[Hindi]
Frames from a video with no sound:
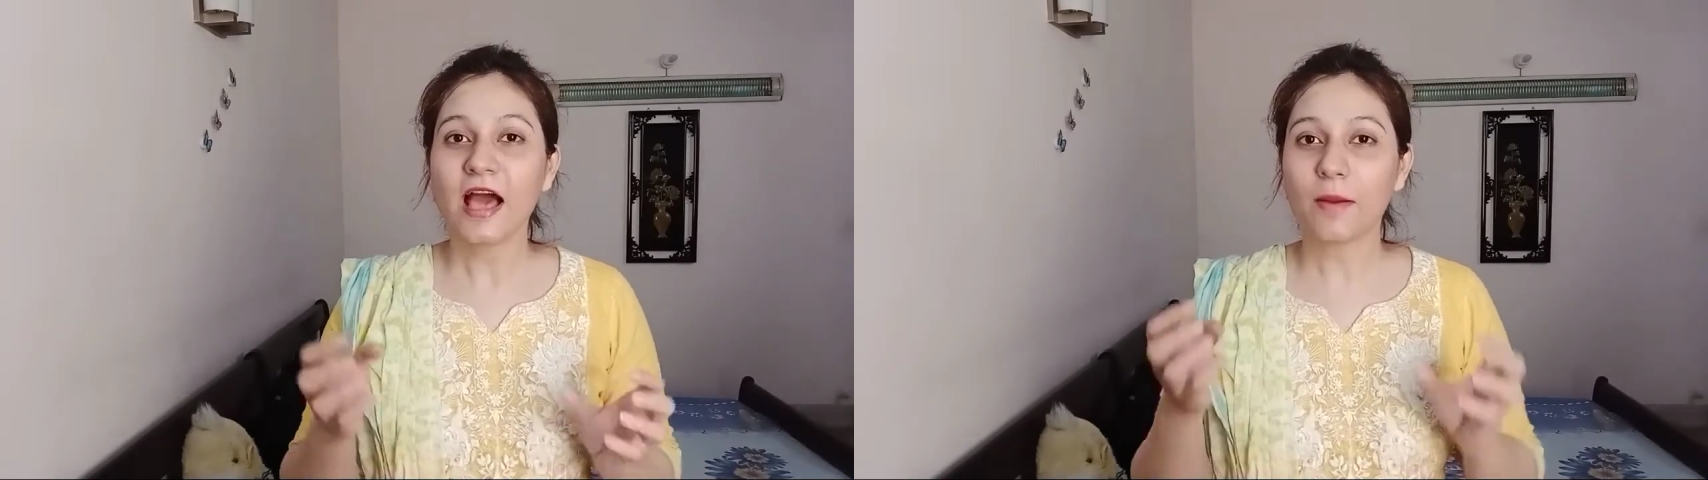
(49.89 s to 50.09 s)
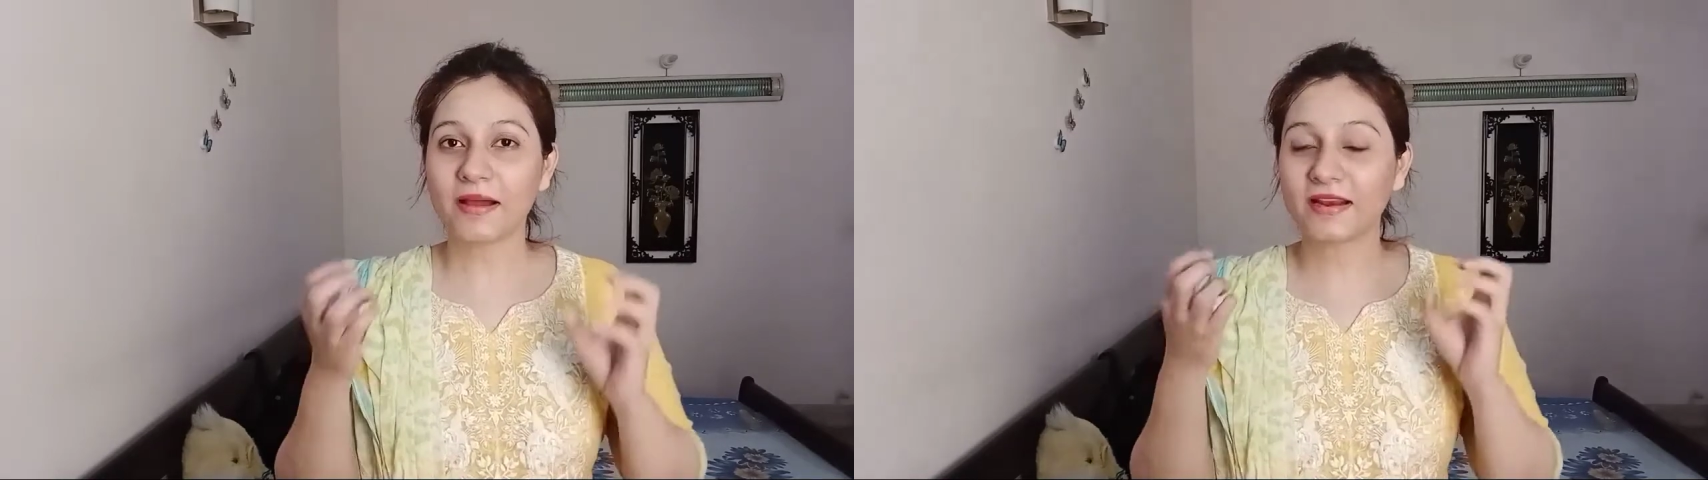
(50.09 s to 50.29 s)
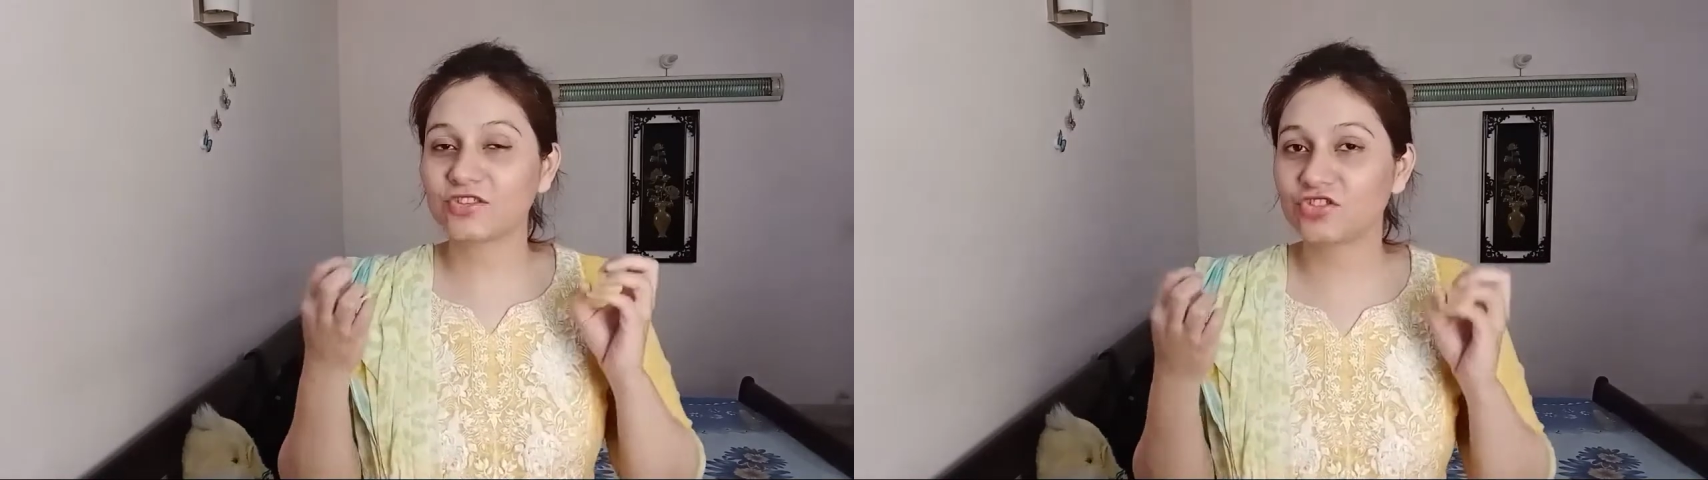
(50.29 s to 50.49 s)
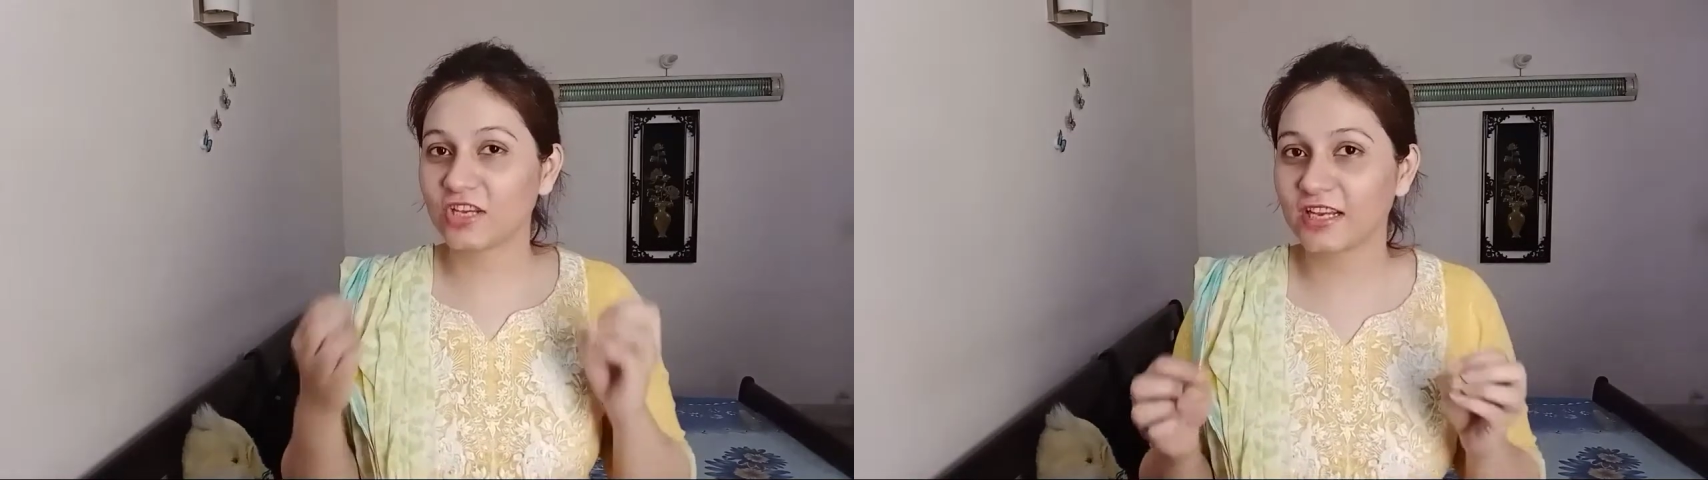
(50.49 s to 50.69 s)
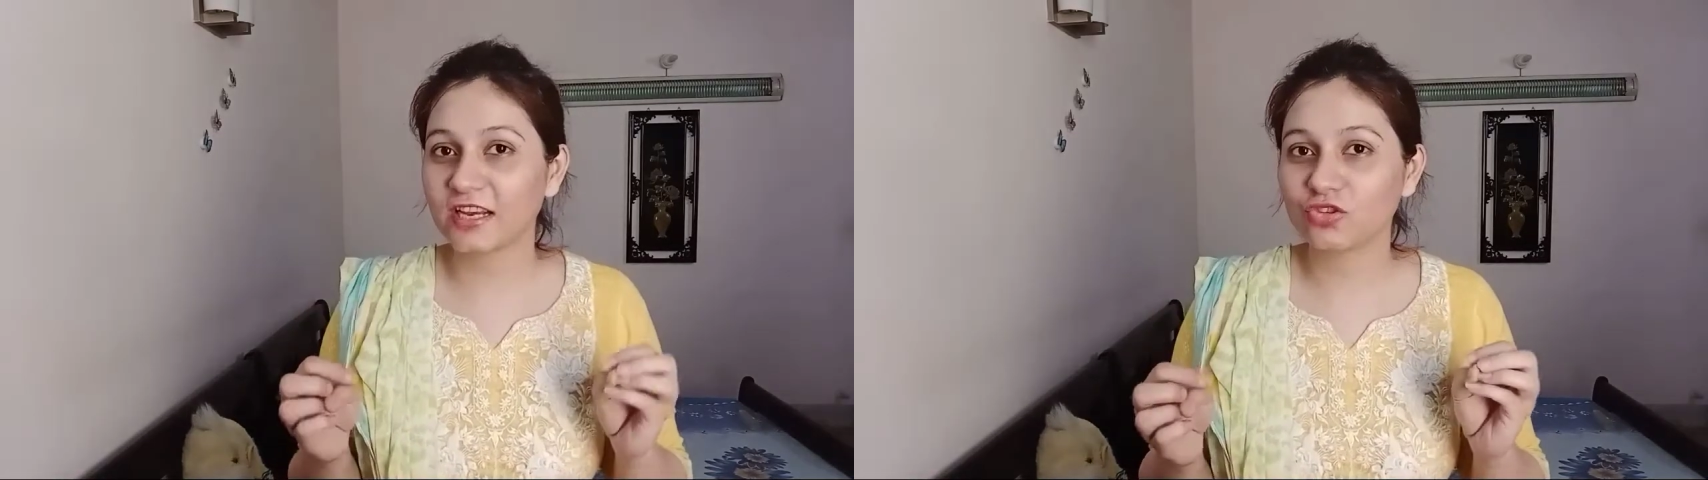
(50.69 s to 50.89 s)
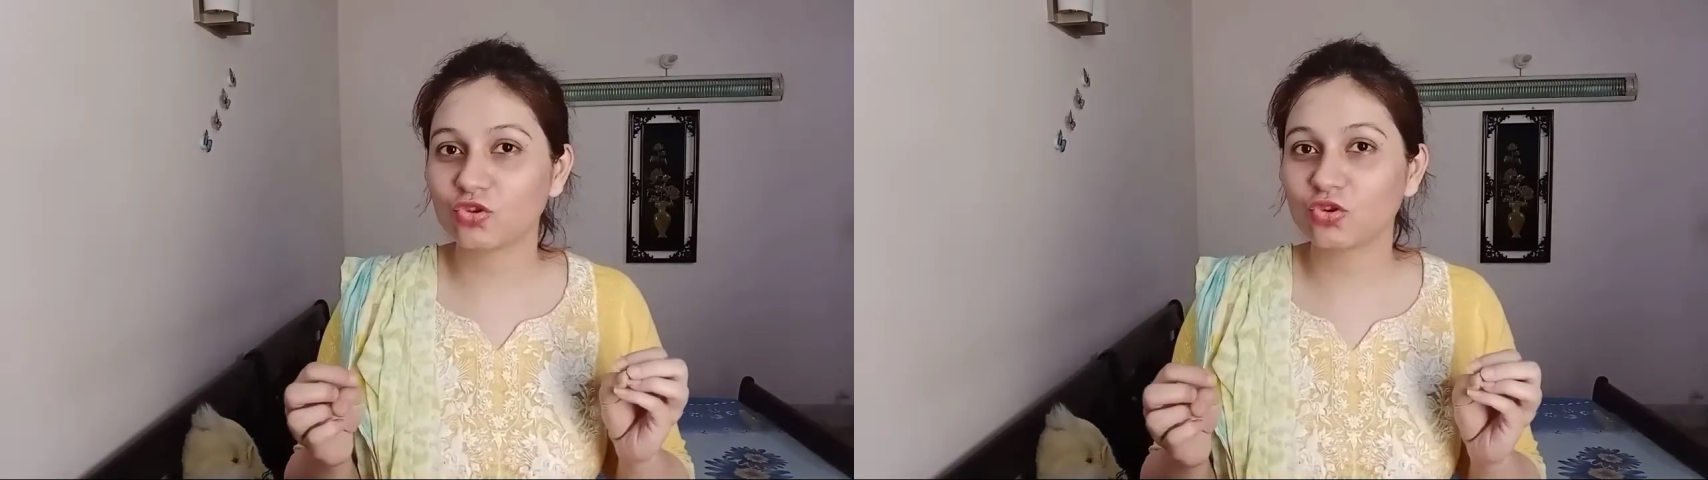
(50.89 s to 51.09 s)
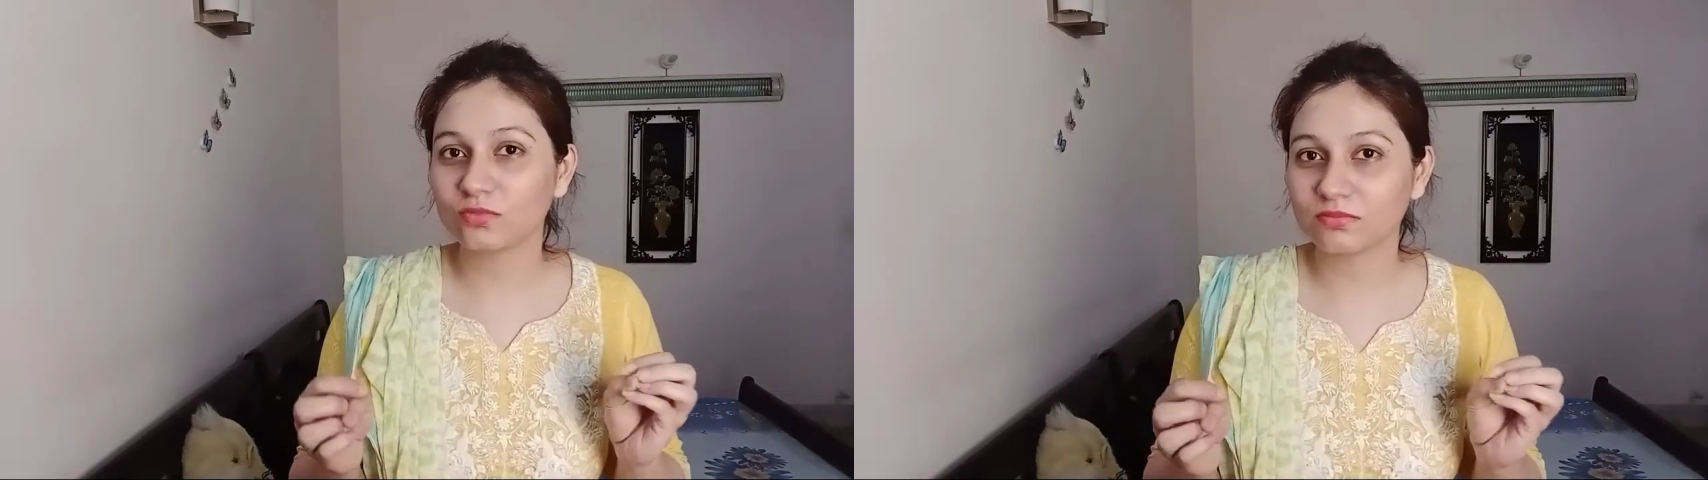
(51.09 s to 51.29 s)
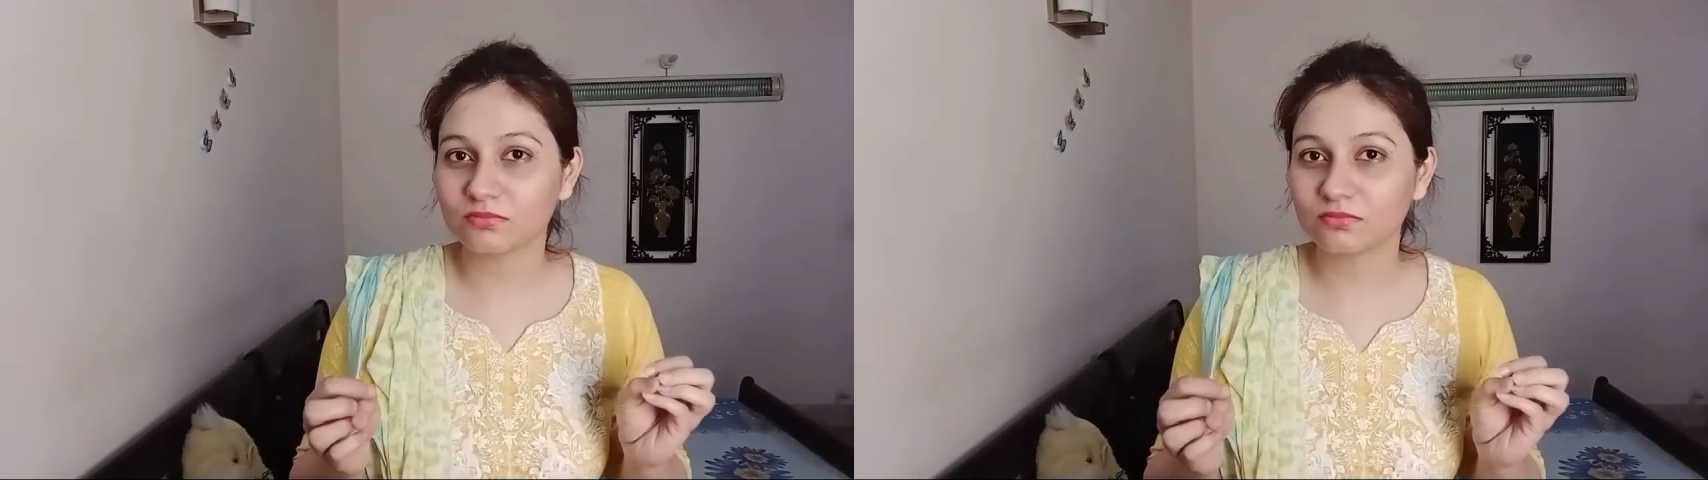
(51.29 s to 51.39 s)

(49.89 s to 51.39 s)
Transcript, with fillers: हमारा चेहरा जो